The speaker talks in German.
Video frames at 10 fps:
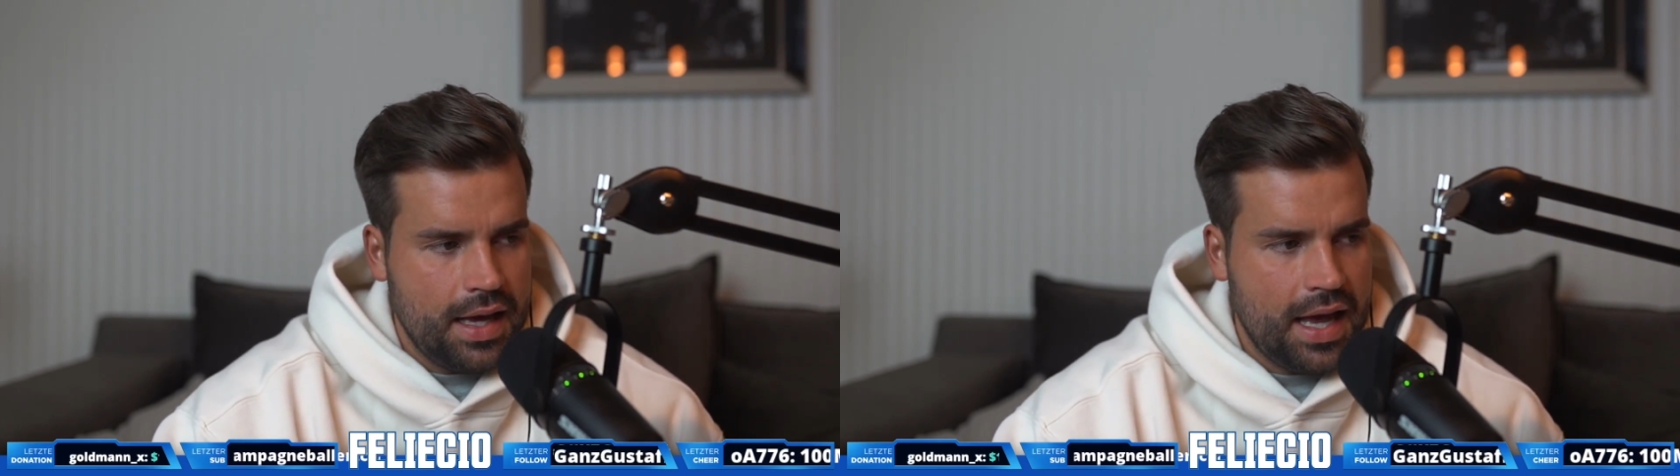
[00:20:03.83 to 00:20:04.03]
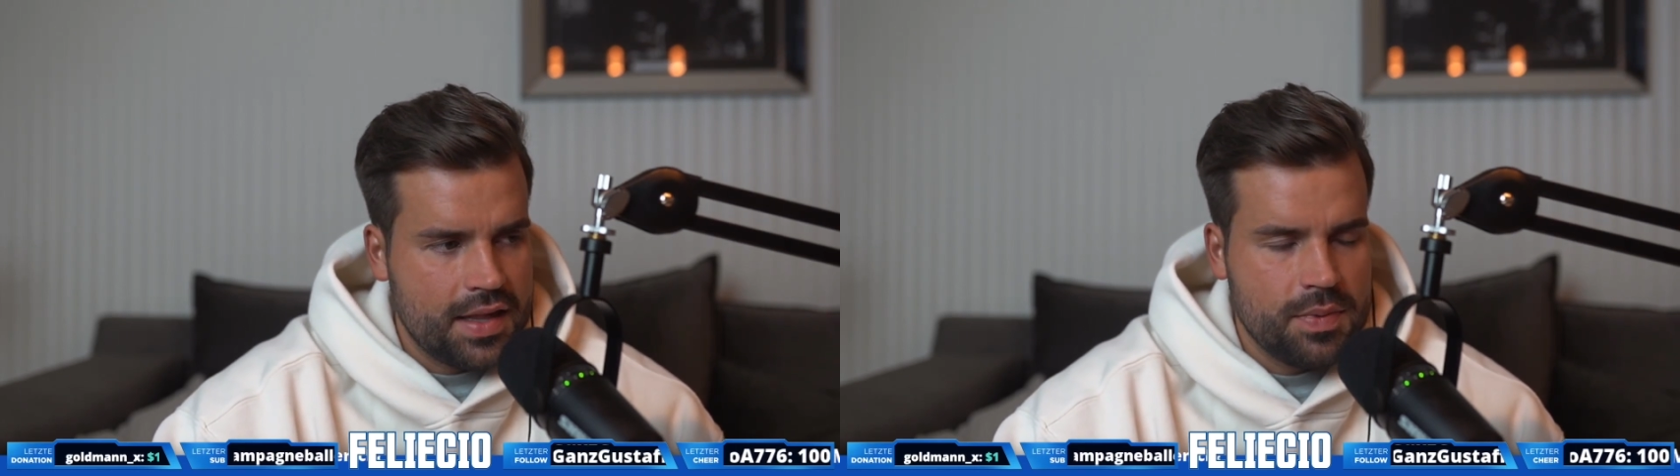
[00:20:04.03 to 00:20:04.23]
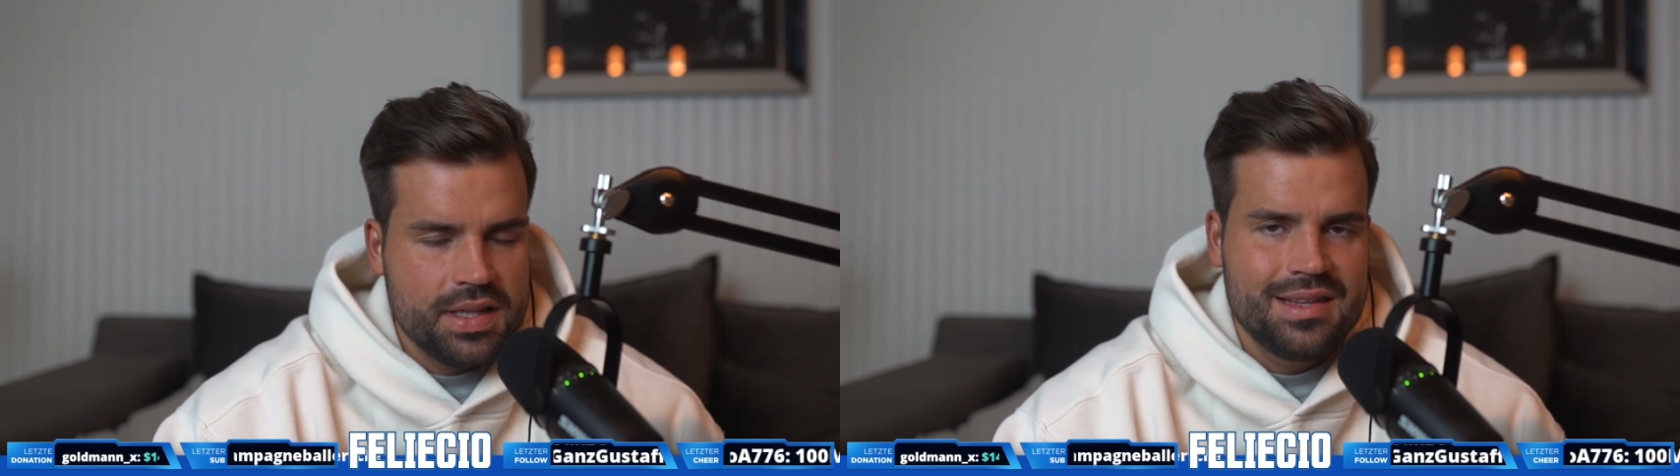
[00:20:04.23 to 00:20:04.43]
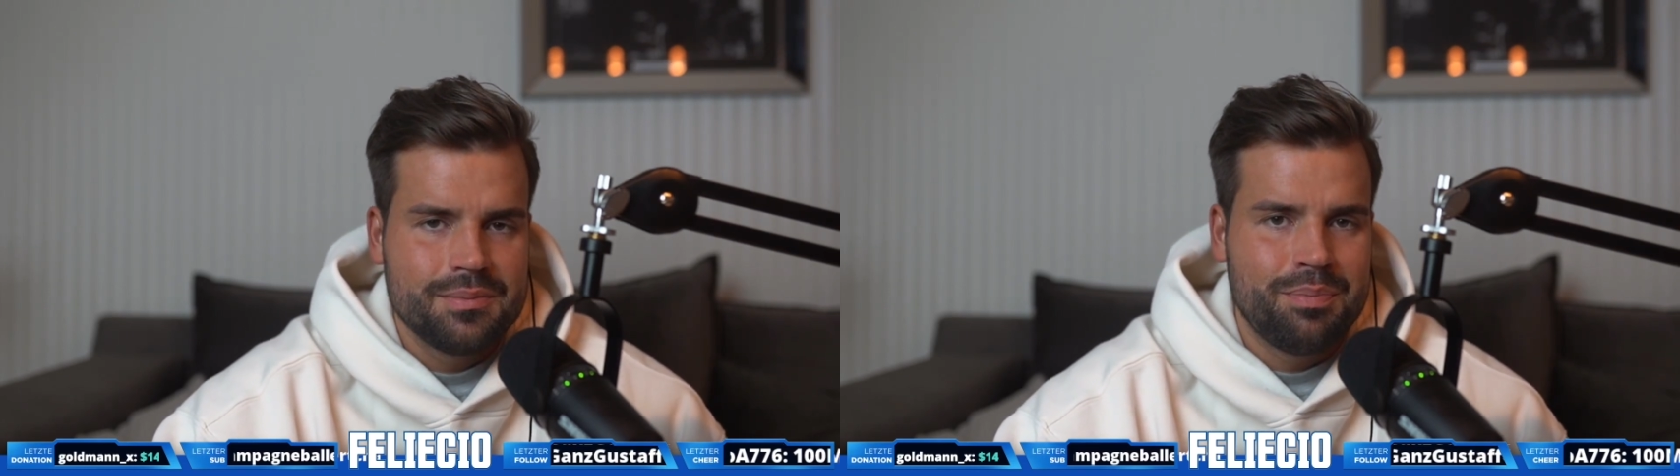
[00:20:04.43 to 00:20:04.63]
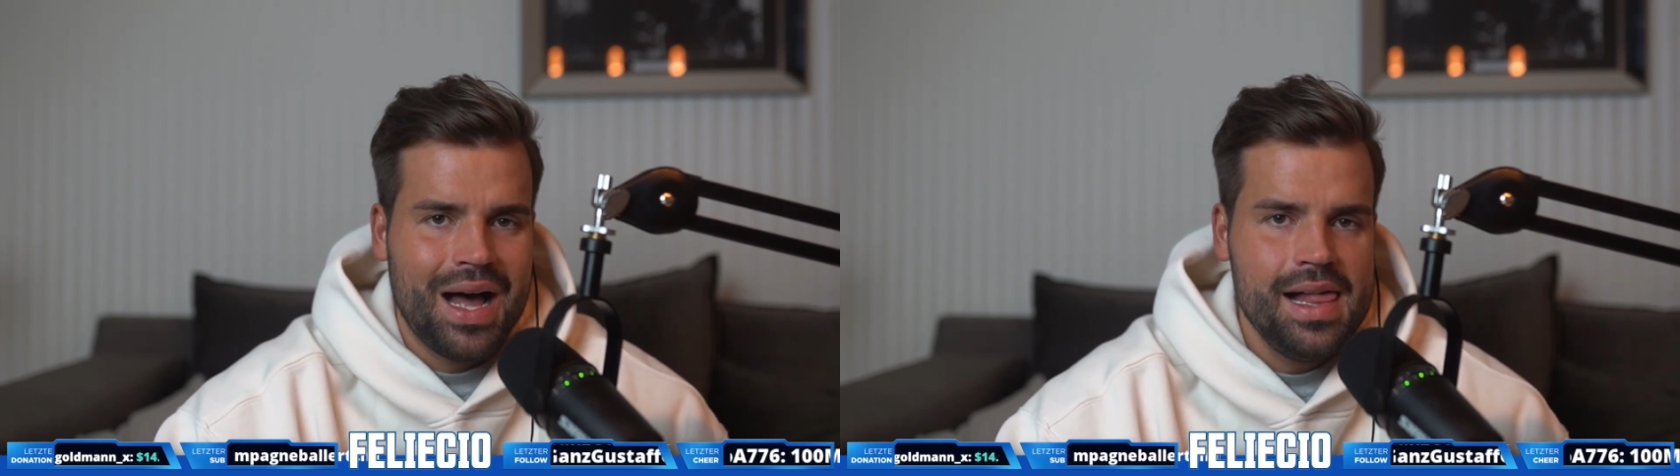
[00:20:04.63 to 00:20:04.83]
Erstmal diese
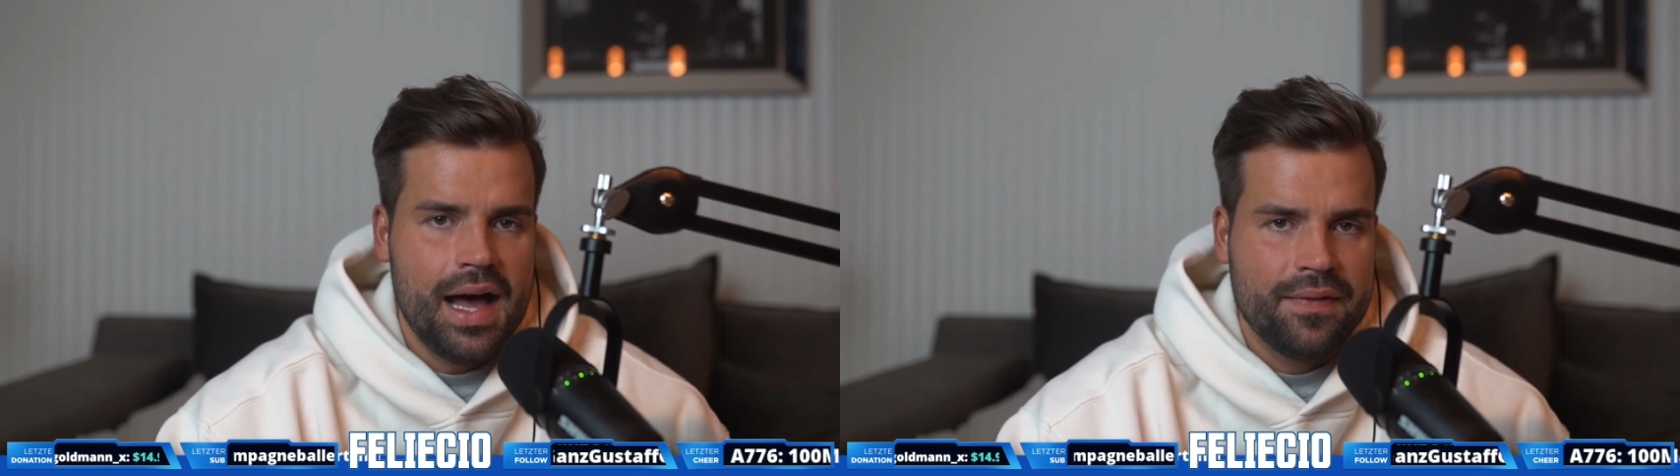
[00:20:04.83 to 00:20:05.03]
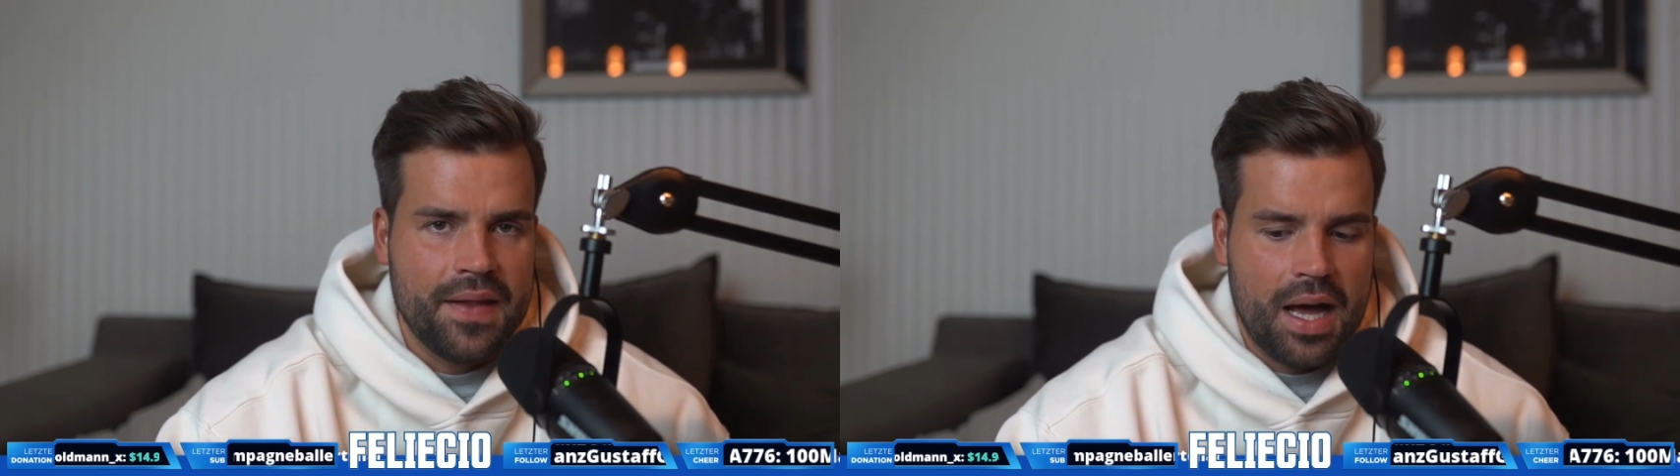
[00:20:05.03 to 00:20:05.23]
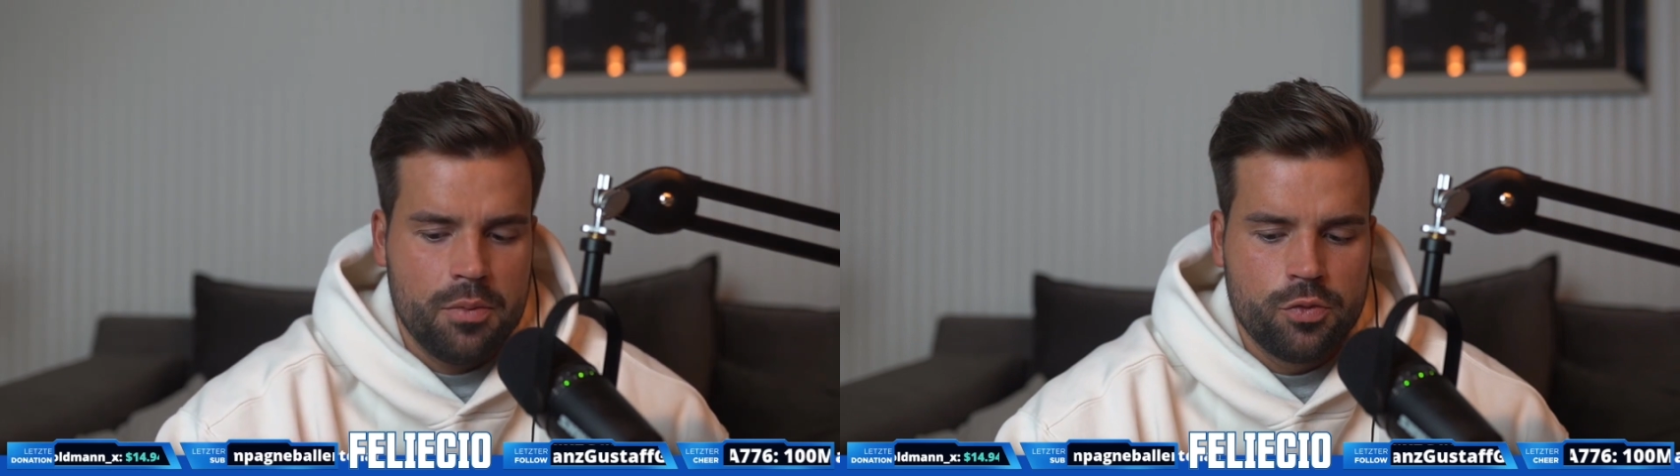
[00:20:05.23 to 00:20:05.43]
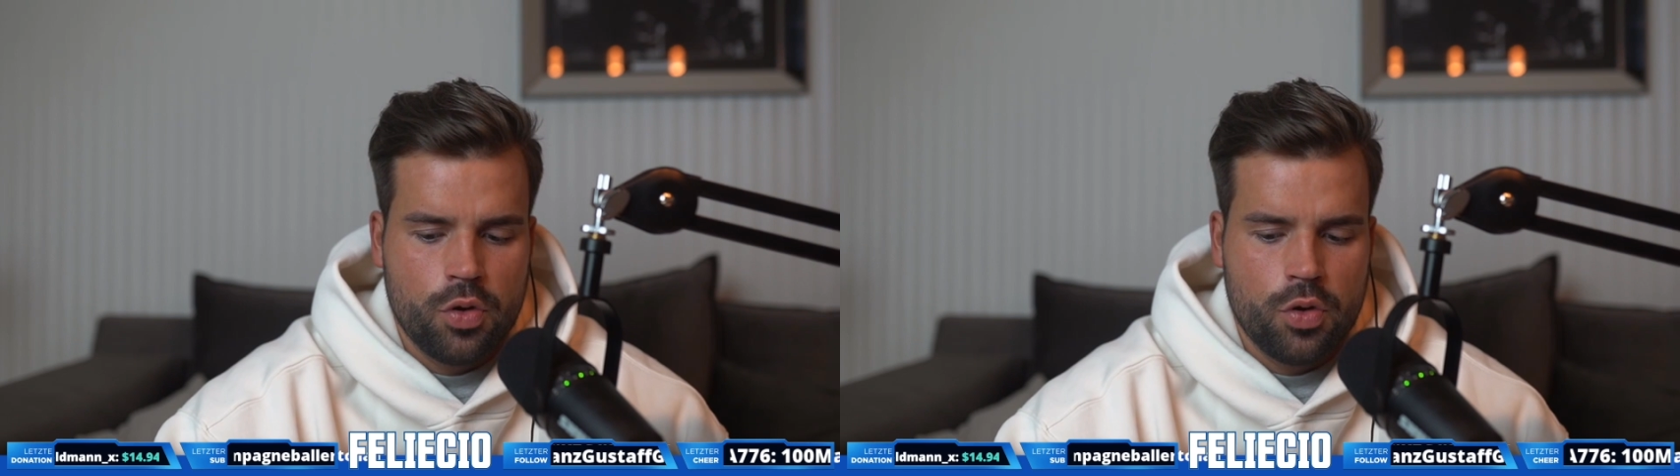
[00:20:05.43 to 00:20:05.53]
Ballannahme,